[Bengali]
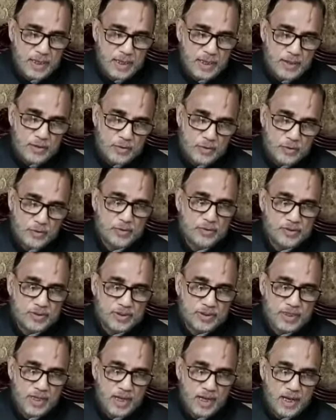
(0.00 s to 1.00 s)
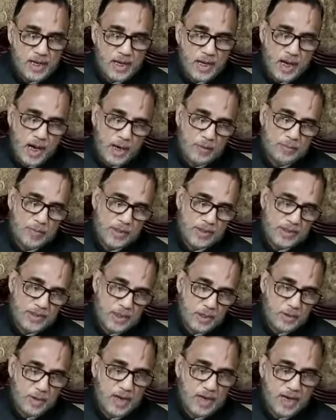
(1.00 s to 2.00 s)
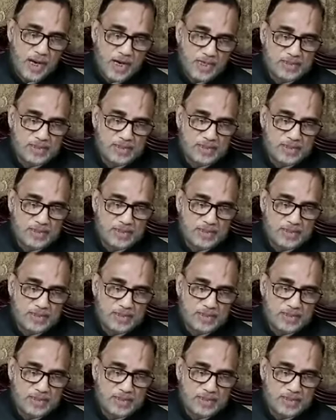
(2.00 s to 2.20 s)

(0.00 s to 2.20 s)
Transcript: এই সহযোগিতা আমরা দেওয়ার